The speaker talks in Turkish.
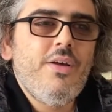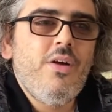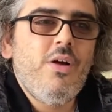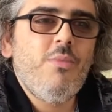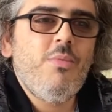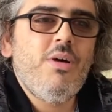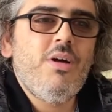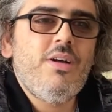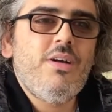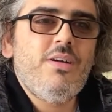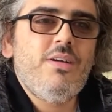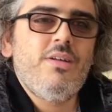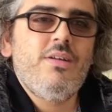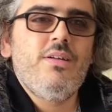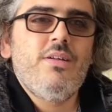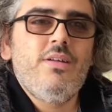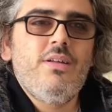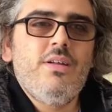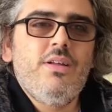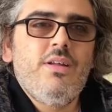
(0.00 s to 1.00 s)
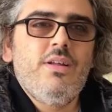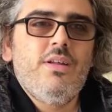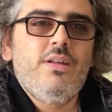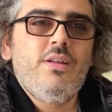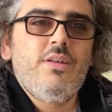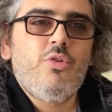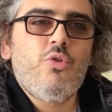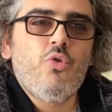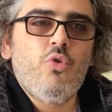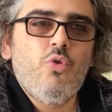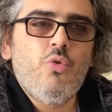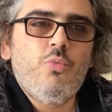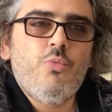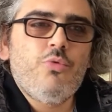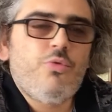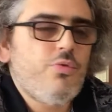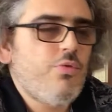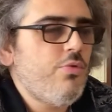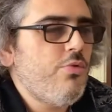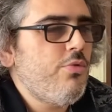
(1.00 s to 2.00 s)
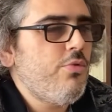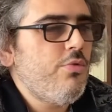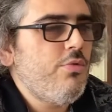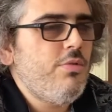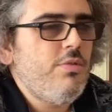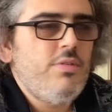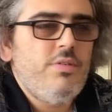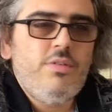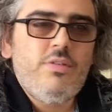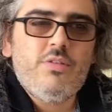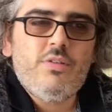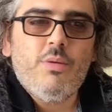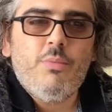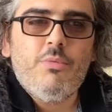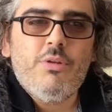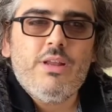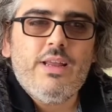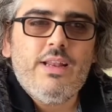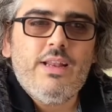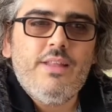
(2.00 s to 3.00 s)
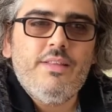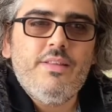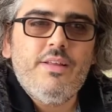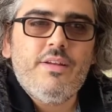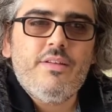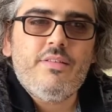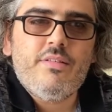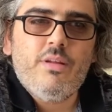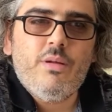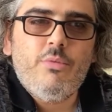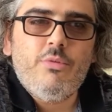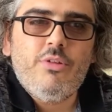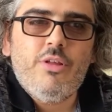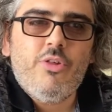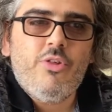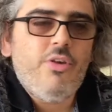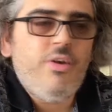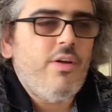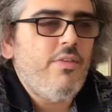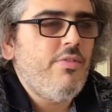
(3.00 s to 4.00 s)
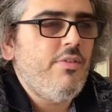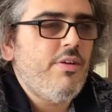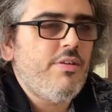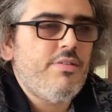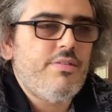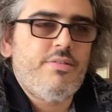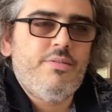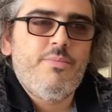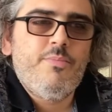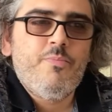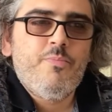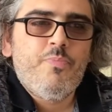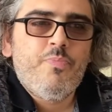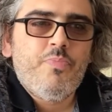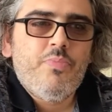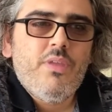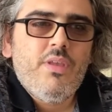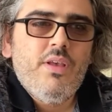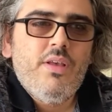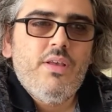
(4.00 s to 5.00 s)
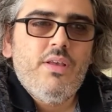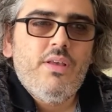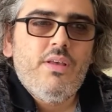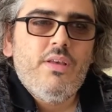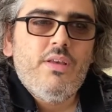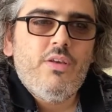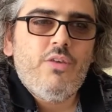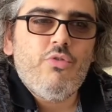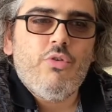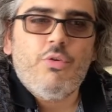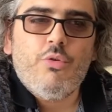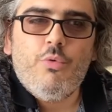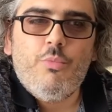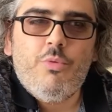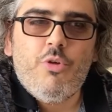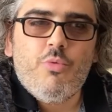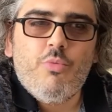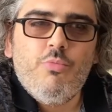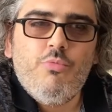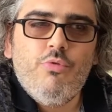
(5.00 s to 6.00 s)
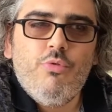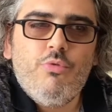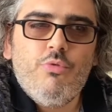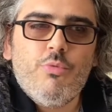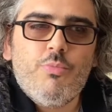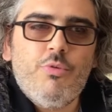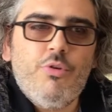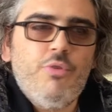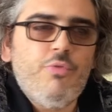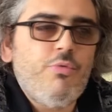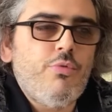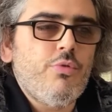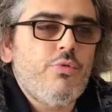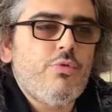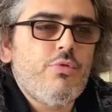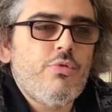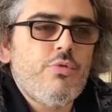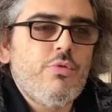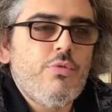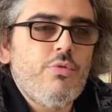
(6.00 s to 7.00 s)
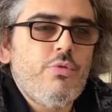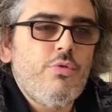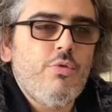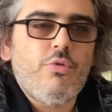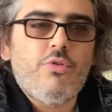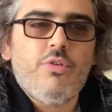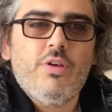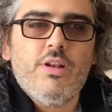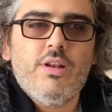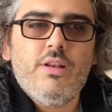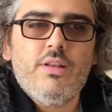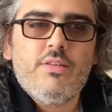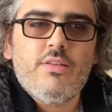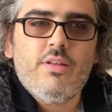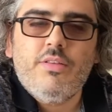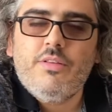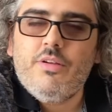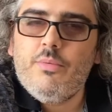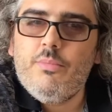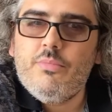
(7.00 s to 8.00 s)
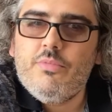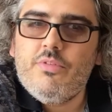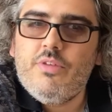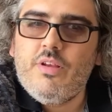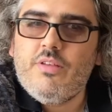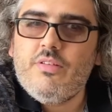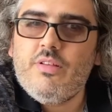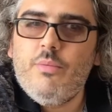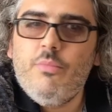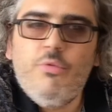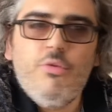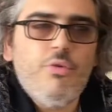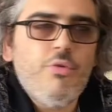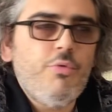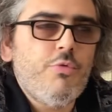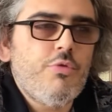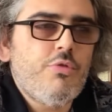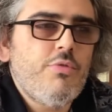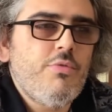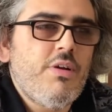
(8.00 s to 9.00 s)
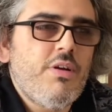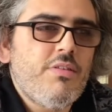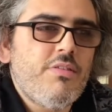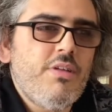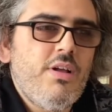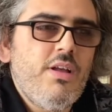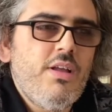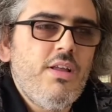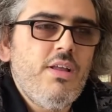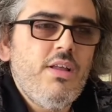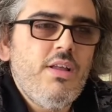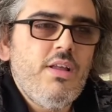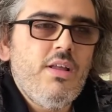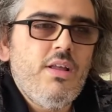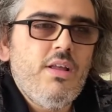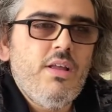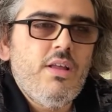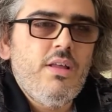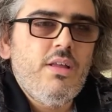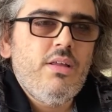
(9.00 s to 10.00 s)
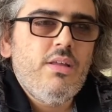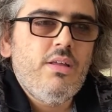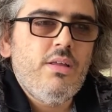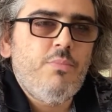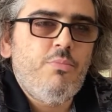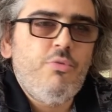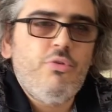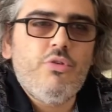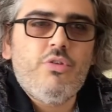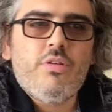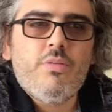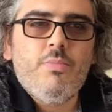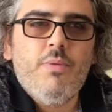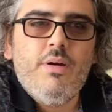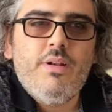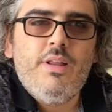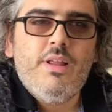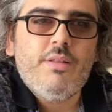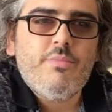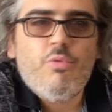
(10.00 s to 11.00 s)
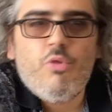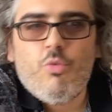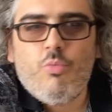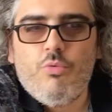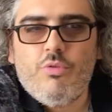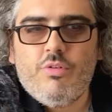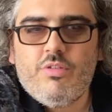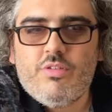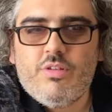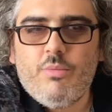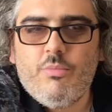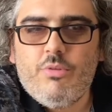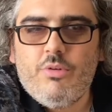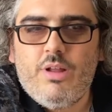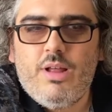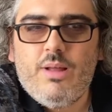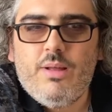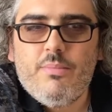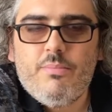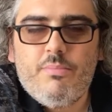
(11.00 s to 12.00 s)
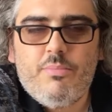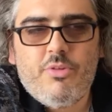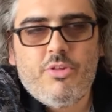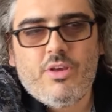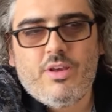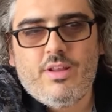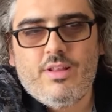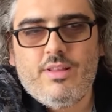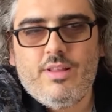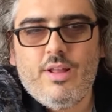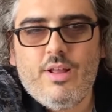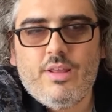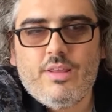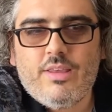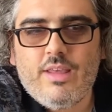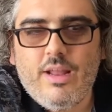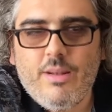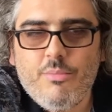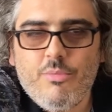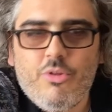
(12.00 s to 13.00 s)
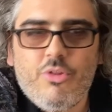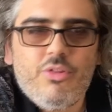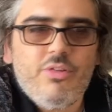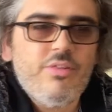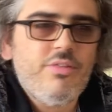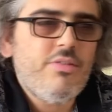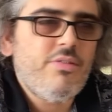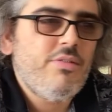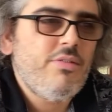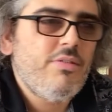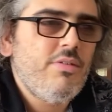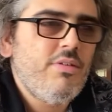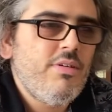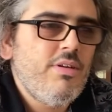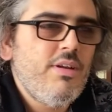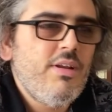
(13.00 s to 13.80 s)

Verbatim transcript: Ama çoğumuz İstanbul'a gelenler, İstanbul'da yaşayanlar, e, şu an 15 milyonluk bir nüfus, Türkiye'nin sanırım 80 milyon nüfusu varsa e, büyük ihtimalle 70 milyon İstanbul'a bir şekilde gelmiştir.